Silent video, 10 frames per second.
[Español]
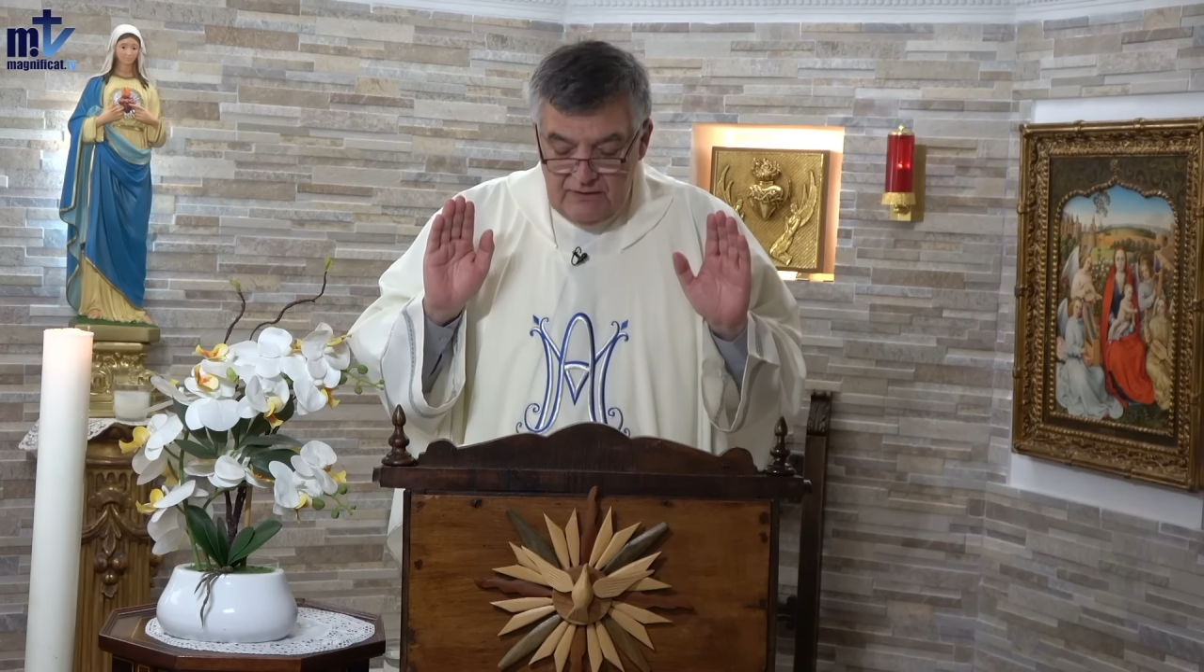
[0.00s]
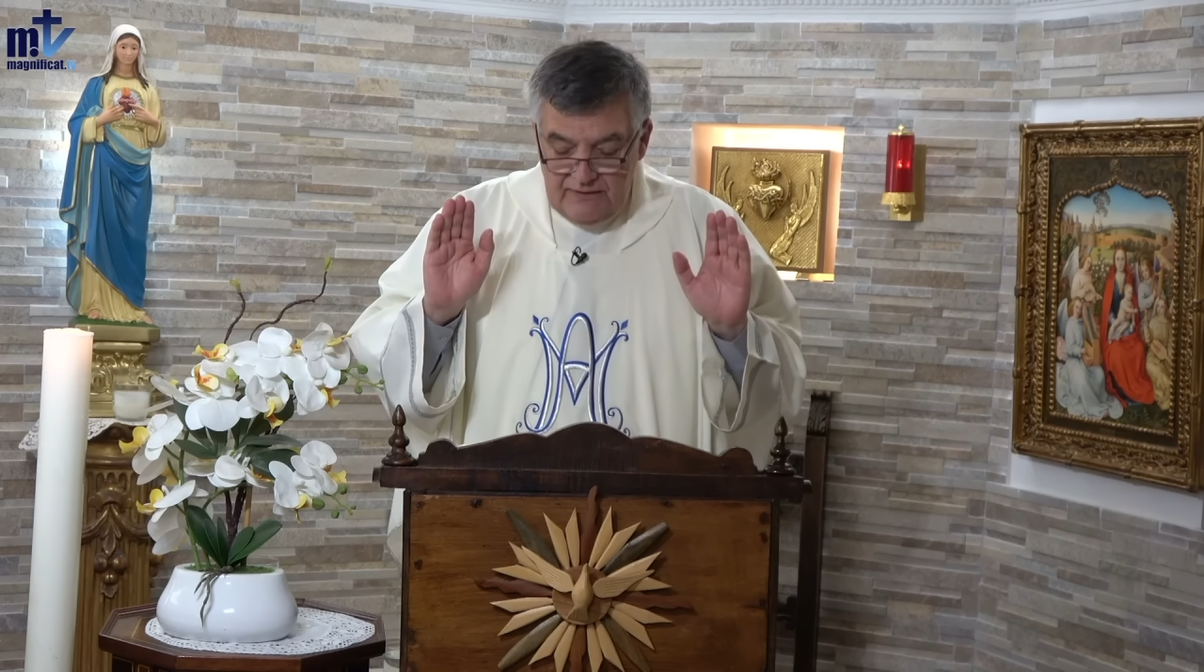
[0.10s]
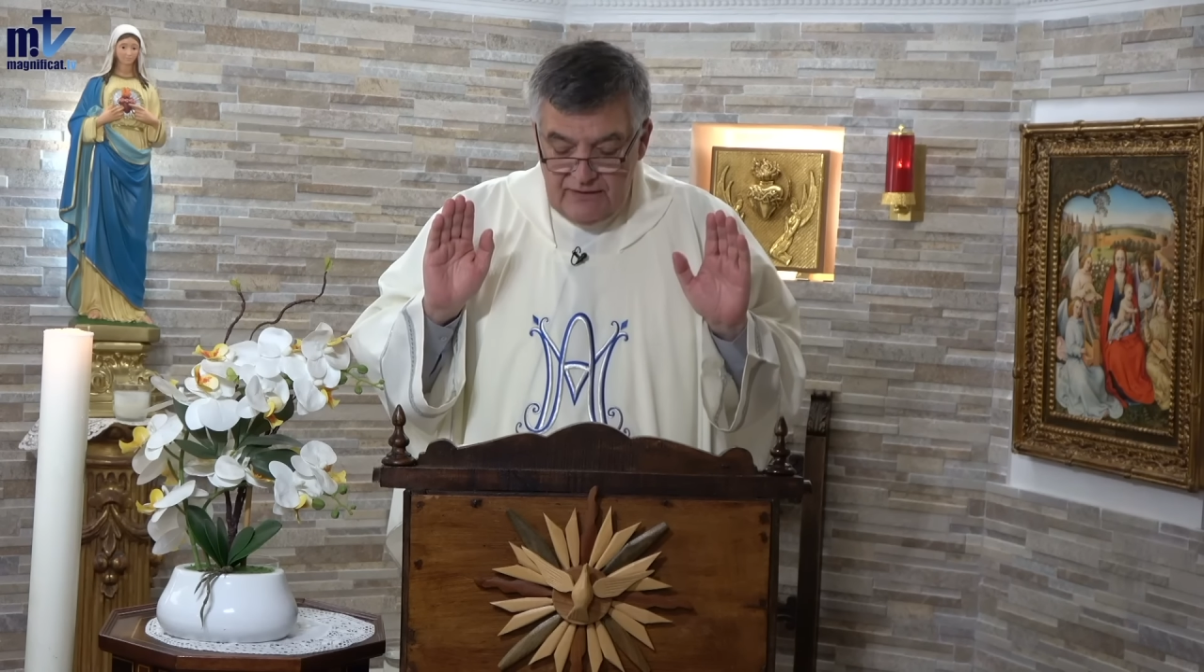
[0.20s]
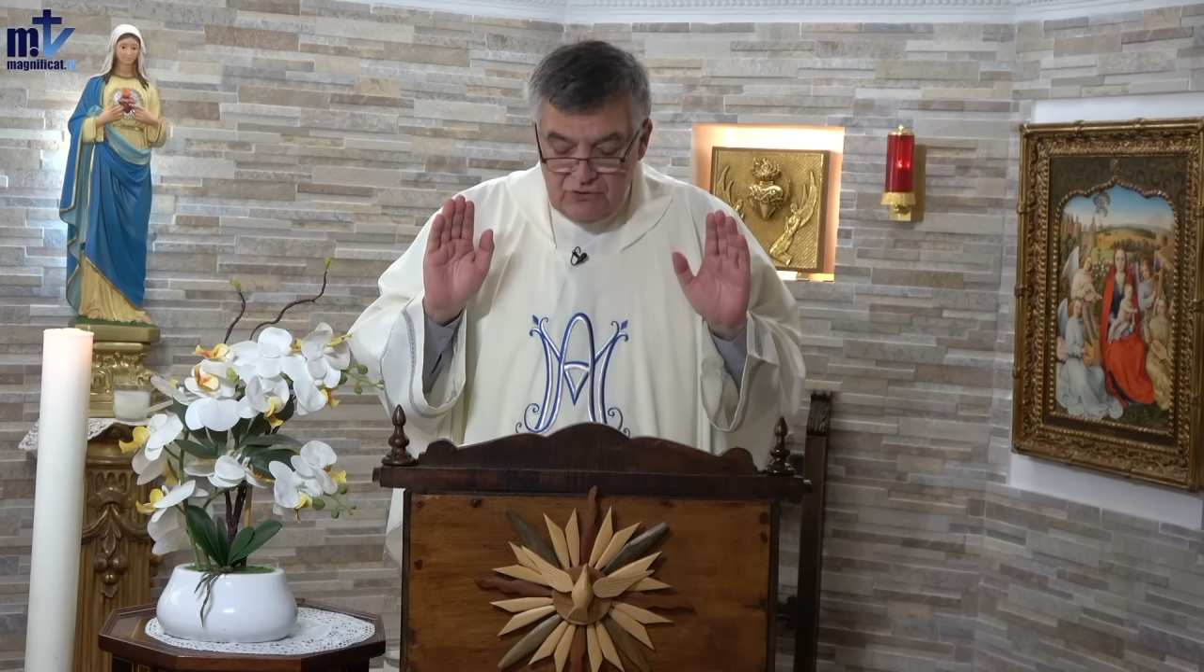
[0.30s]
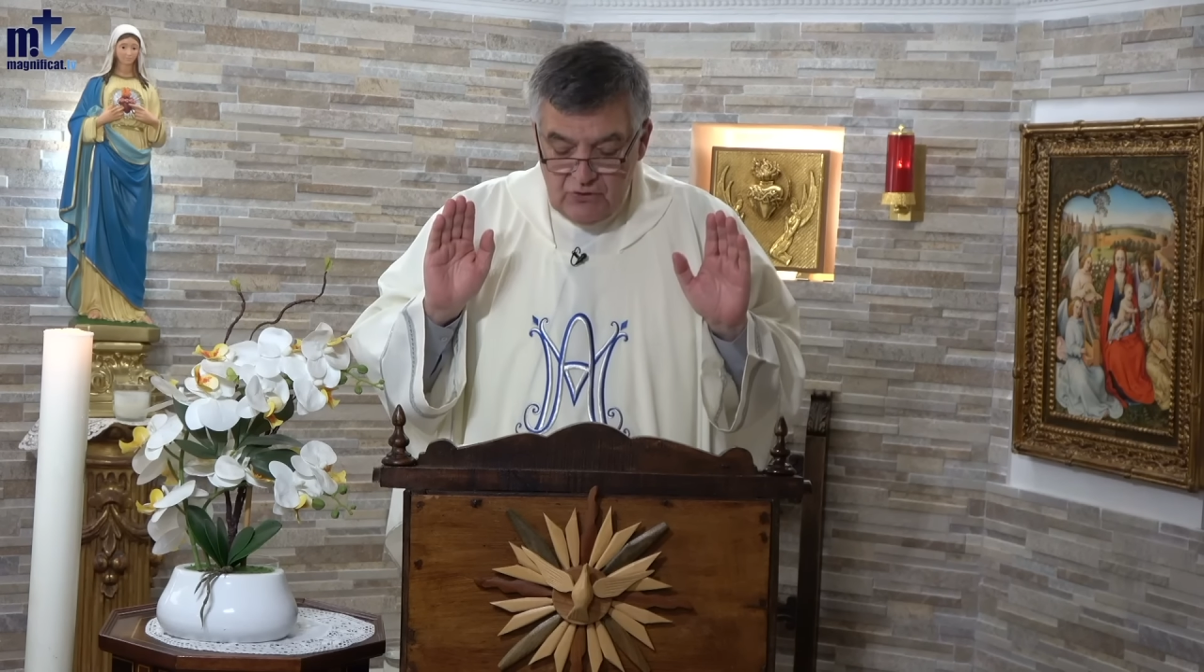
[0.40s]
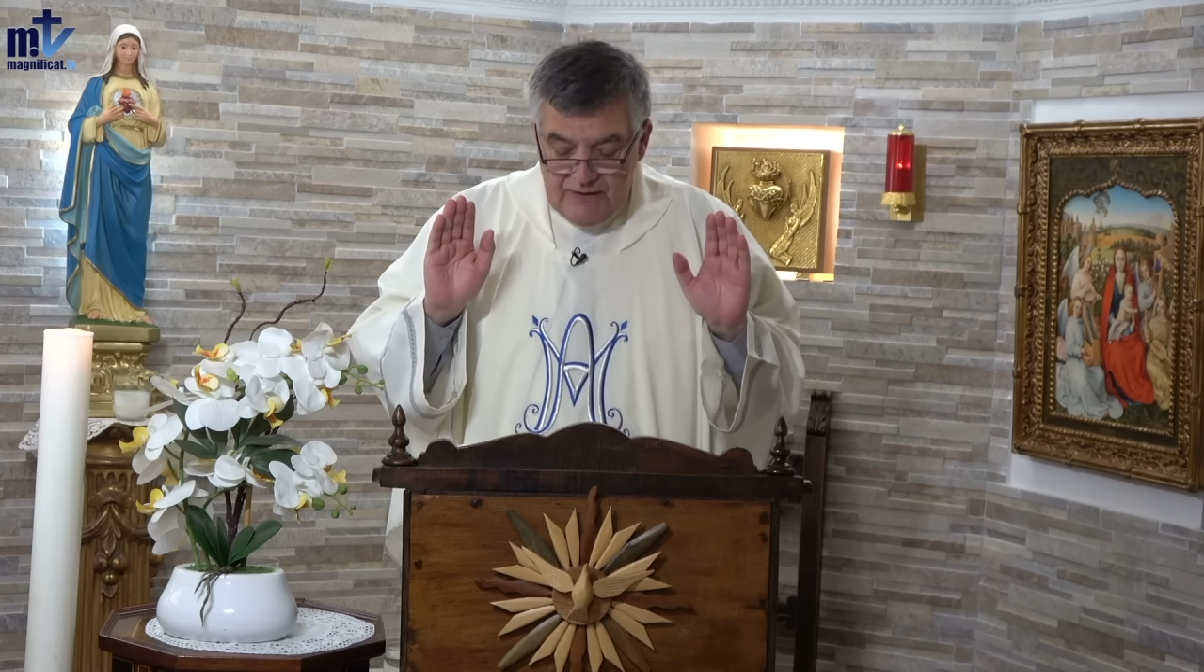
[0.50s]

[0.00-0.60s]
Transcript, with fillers: y hecho